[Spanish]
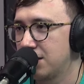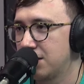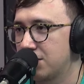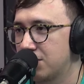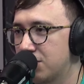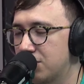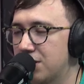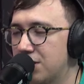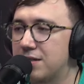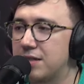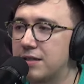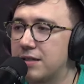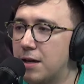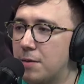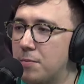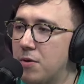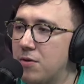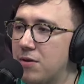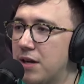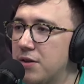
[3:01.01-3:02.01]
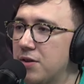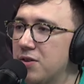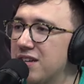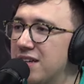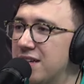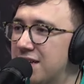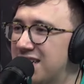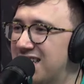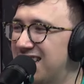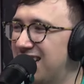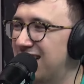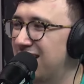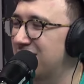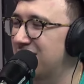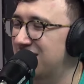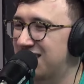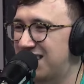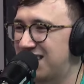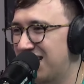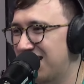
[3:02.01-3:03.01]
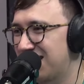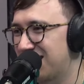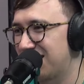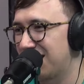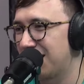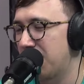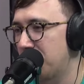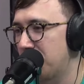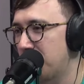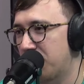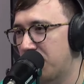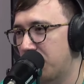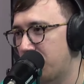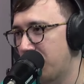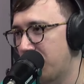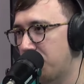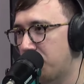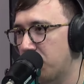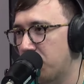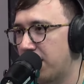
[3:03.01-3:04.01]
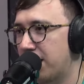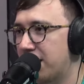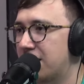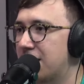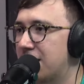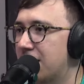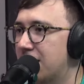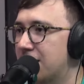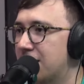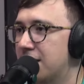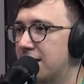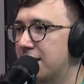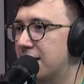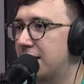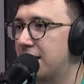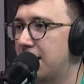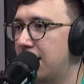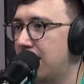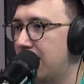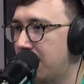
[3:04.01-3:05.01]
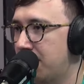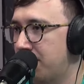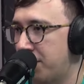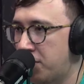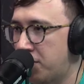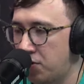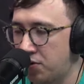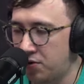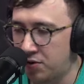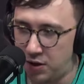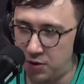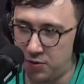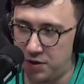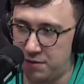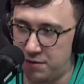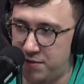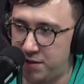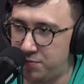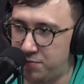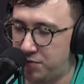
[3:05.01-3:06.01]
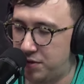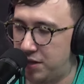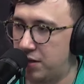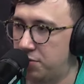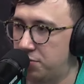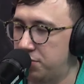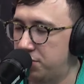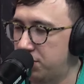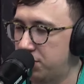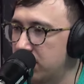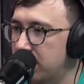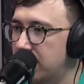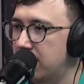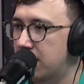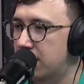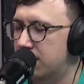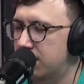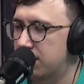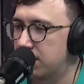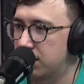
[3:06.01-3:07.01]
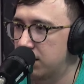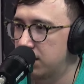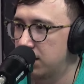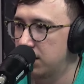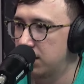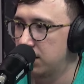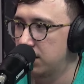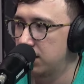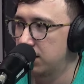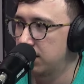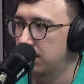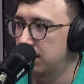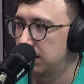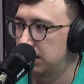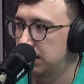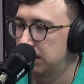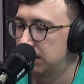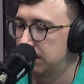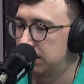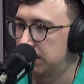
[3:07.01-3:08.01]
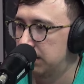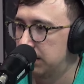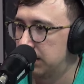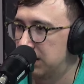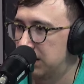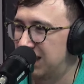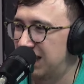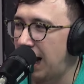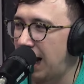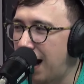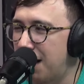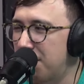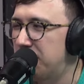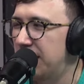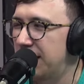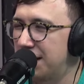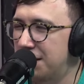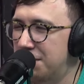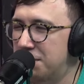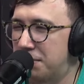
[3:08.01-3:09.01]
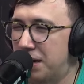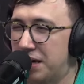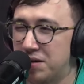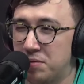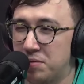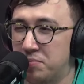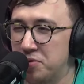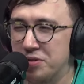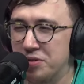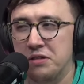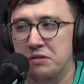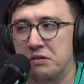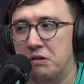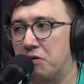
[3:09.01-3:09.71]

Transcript: Entonces, si estamos hablando de, extremos que juegan por la izquierda, ¿quién es mejor ahora mismo que Lucho Díaz? Nabri en Bayern Múnich.